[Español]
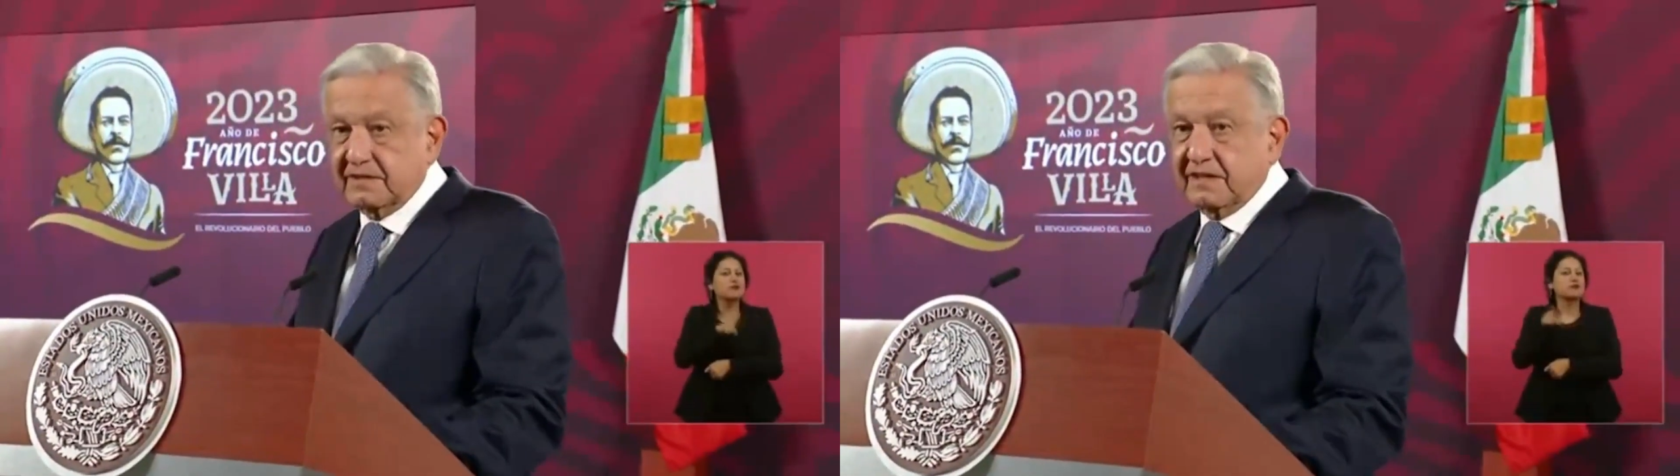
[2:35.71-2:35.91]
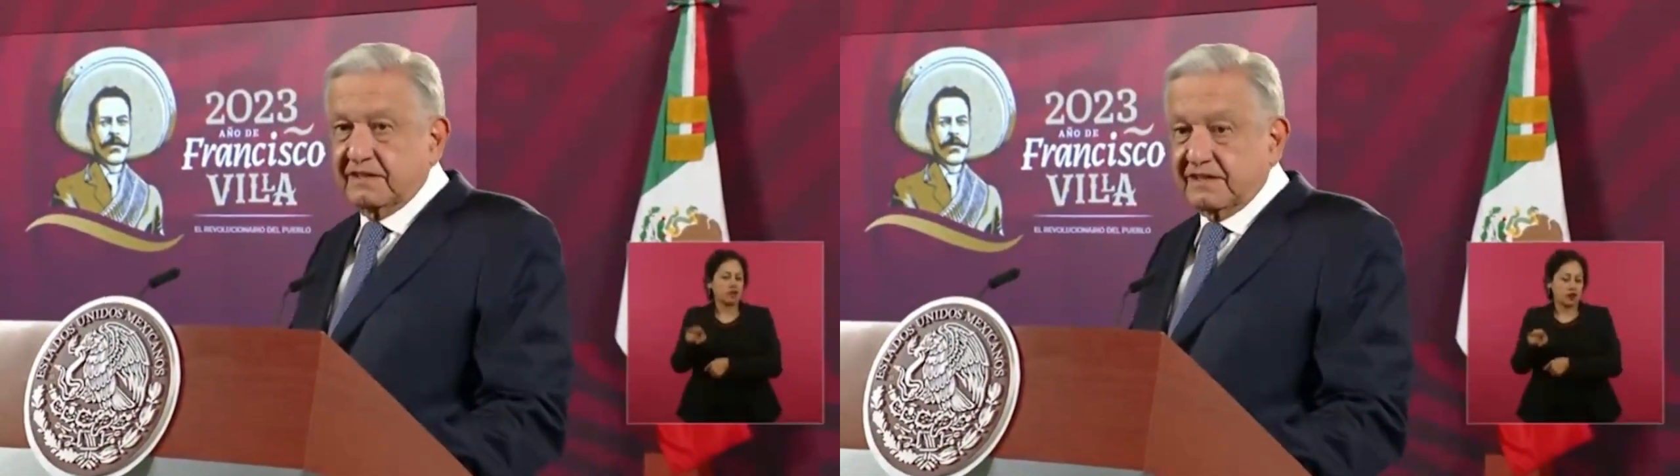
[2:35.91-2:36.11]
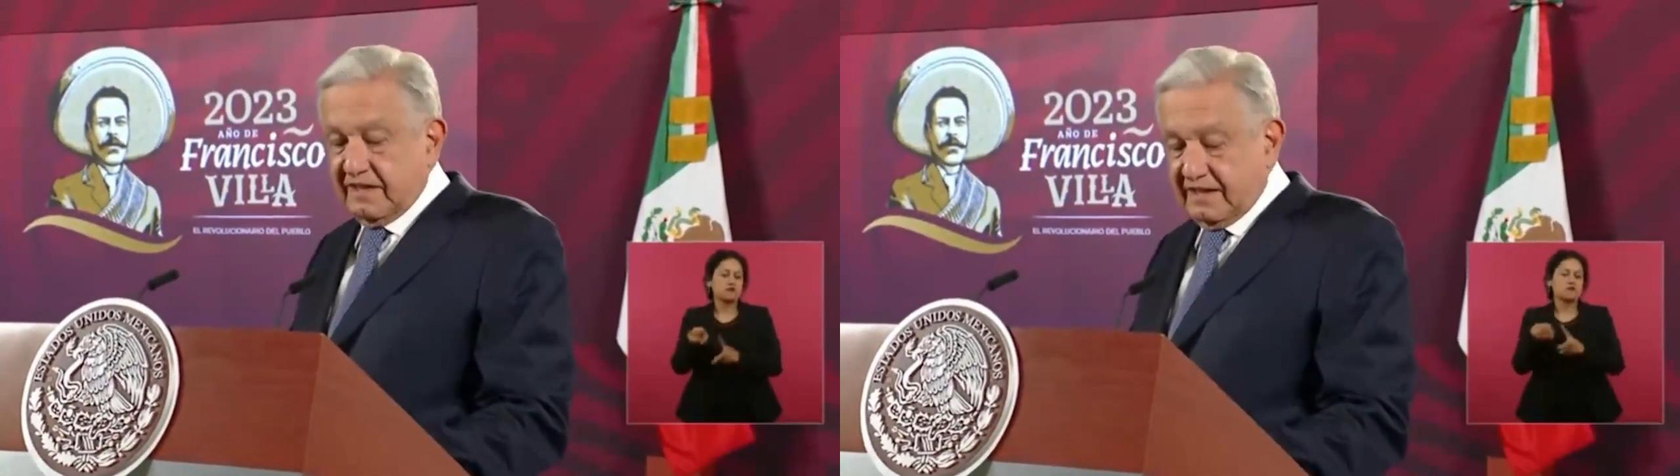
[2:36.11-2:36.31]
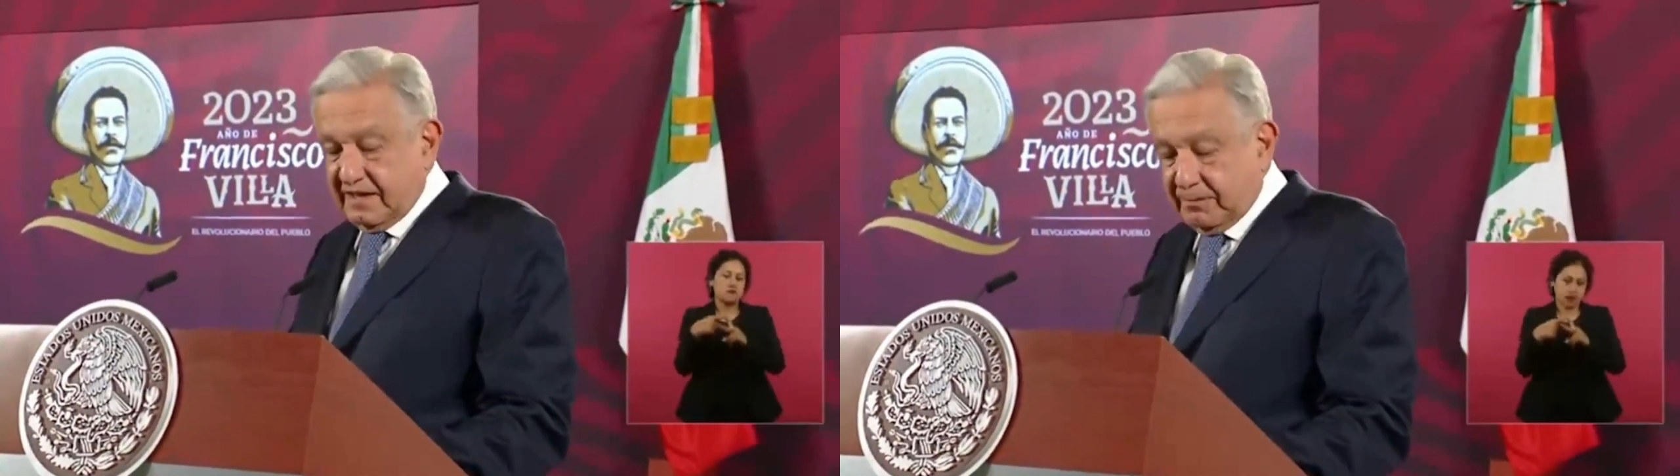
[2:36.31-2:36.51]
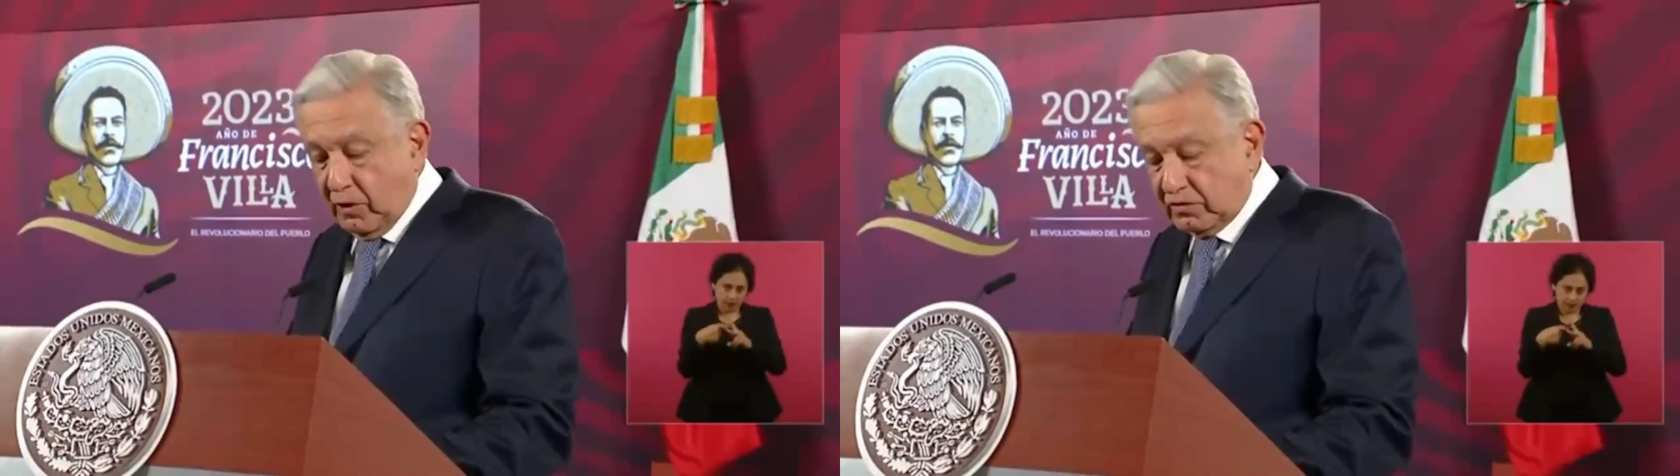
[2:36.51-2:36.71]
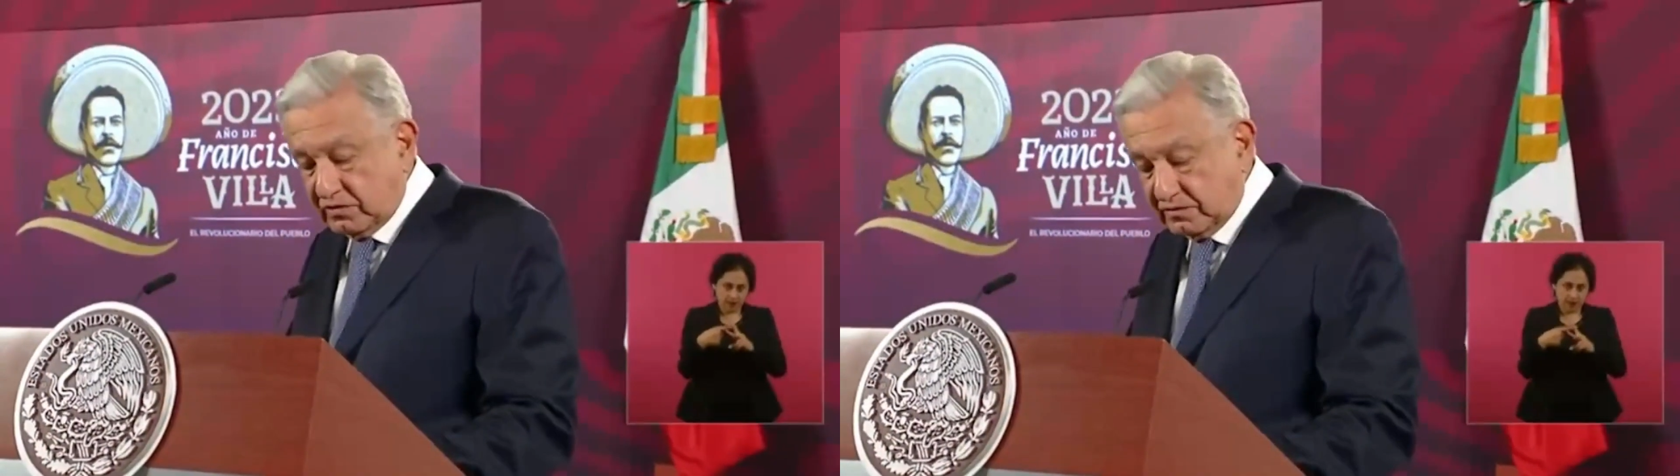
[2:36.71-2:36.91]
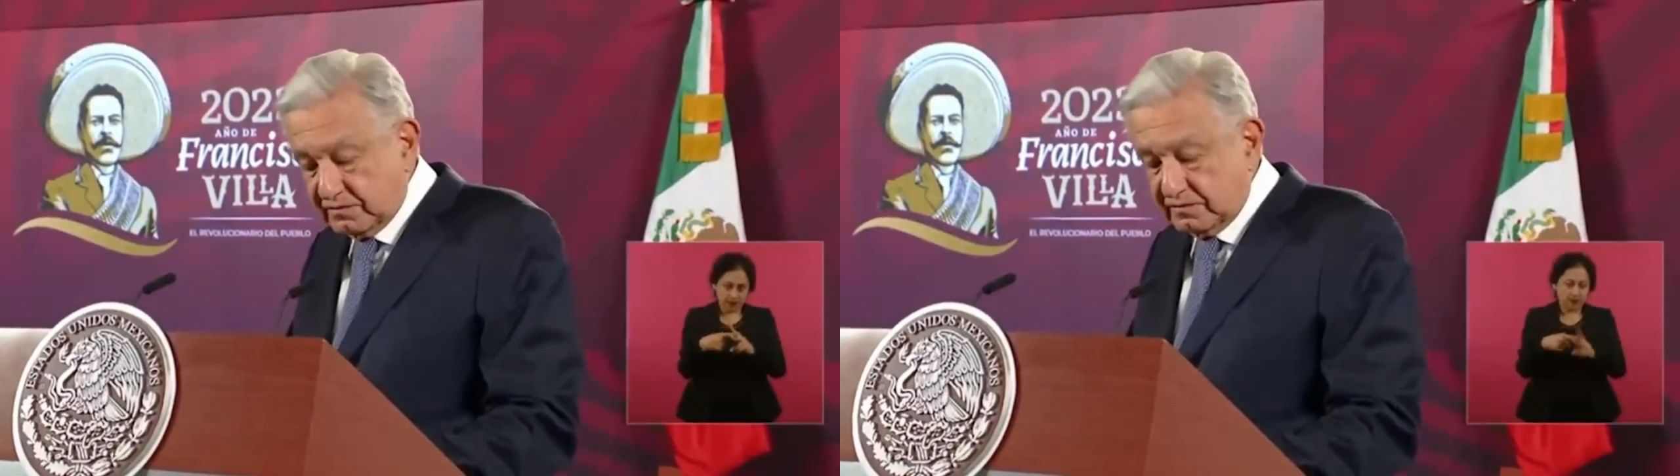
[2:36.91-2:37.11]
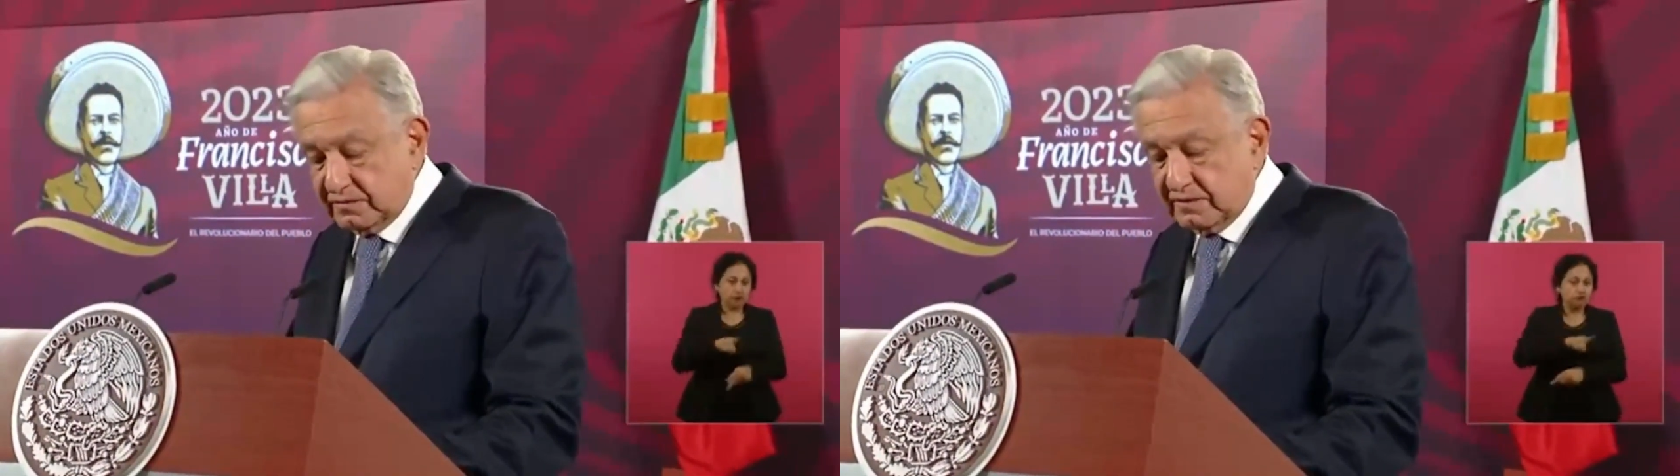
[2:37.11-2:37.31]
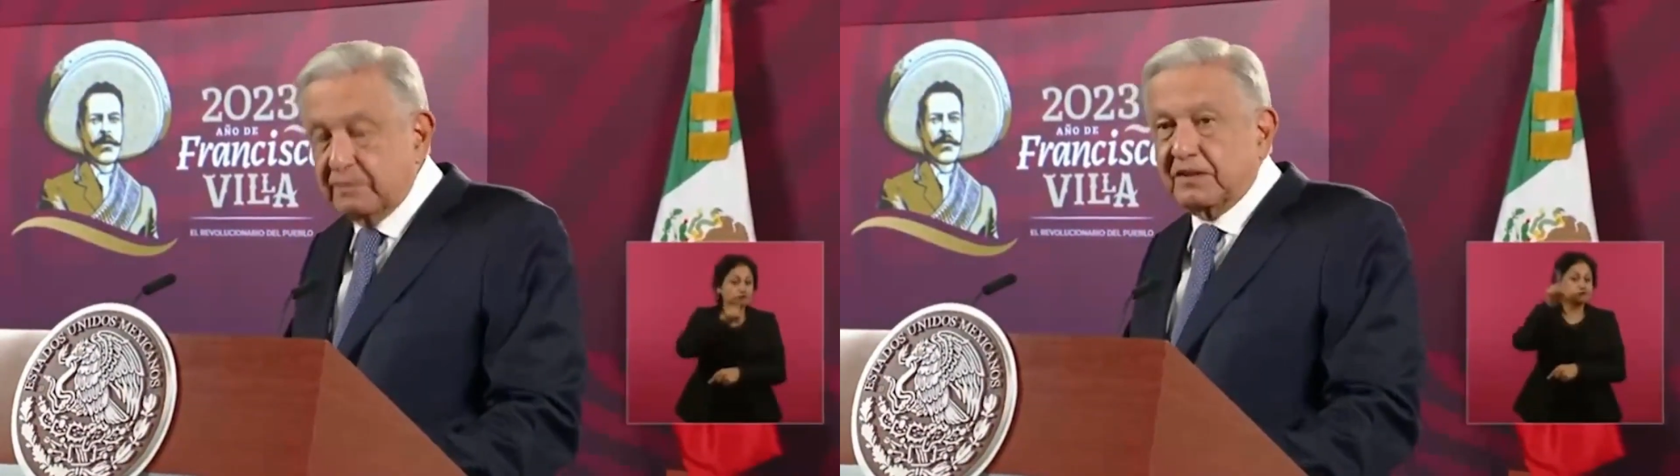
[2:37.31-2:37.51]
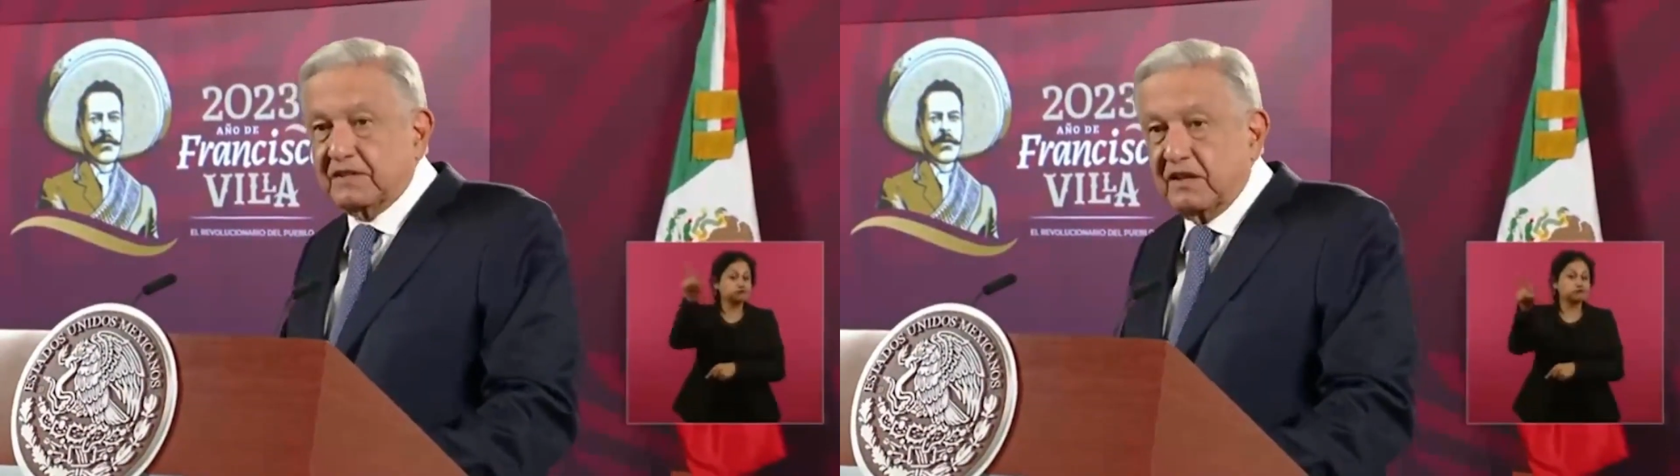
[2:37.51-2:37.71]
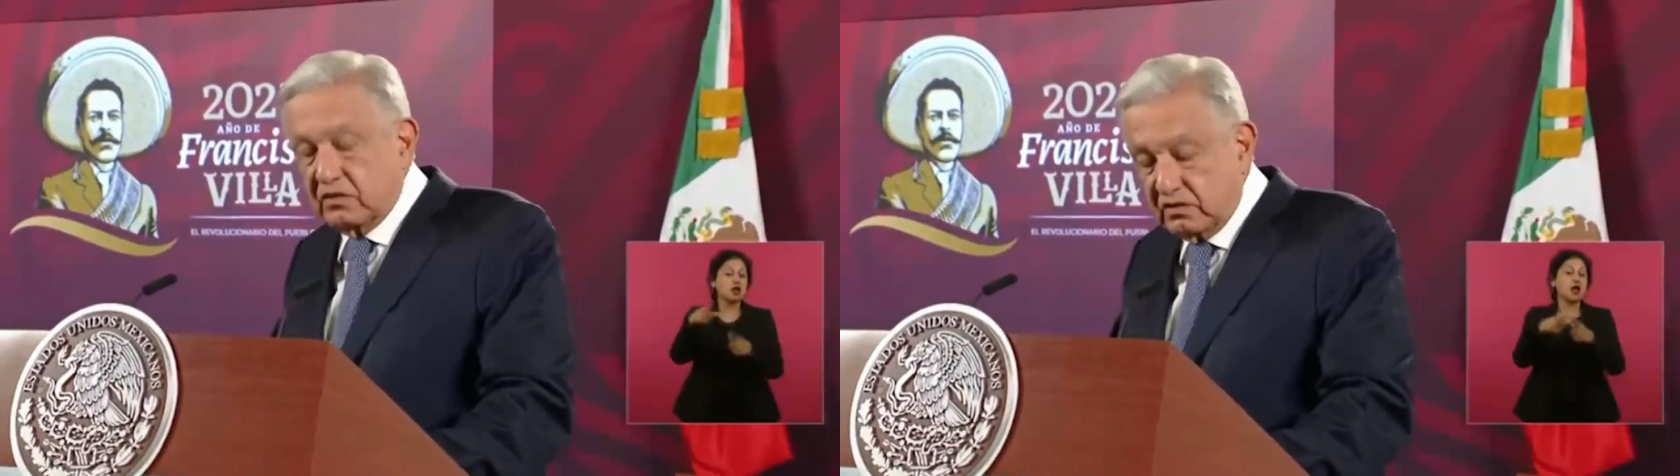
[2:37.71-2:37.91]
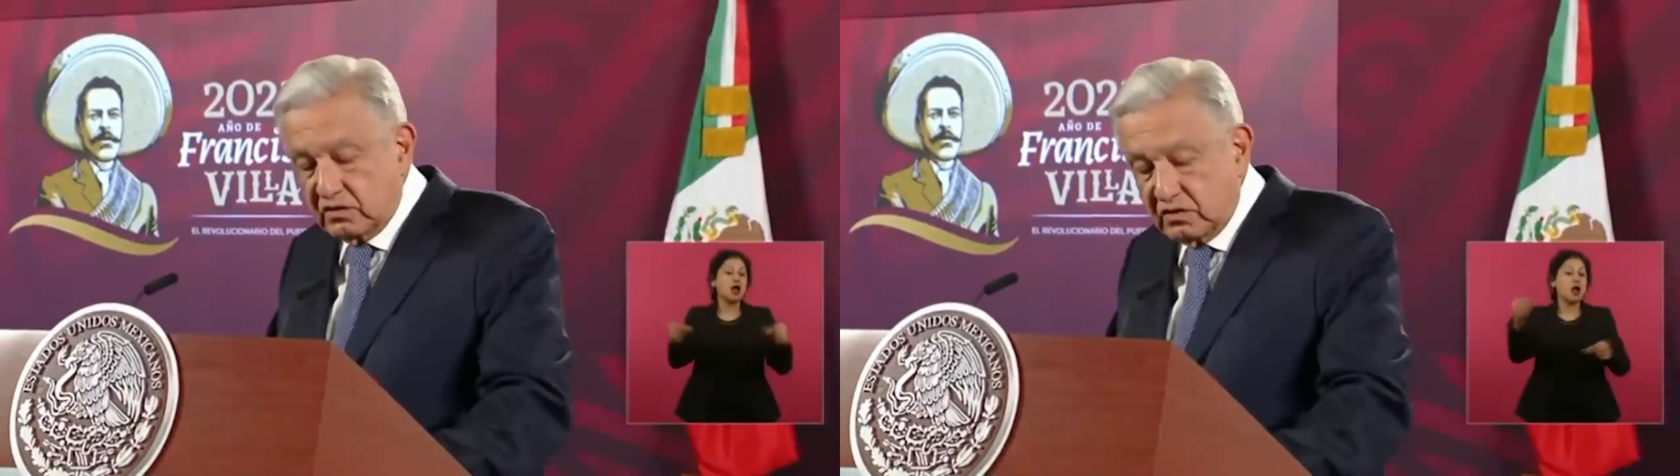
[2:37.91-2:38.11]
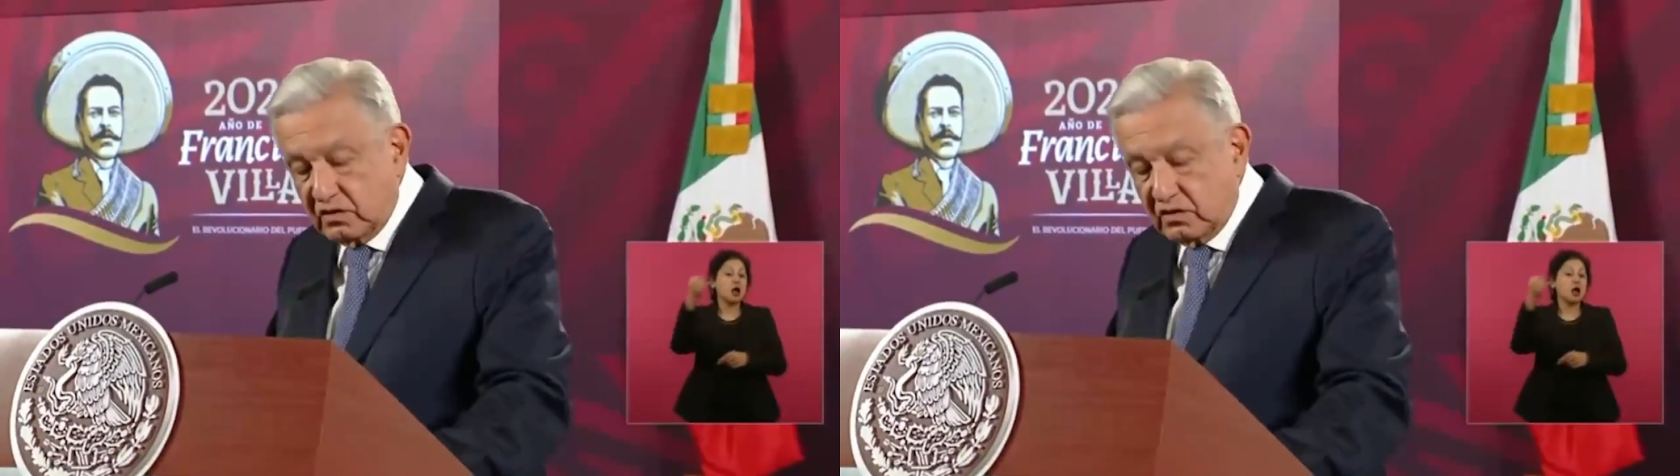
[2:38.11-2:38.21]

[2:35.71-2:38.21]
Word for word: realizada en Japón el pasado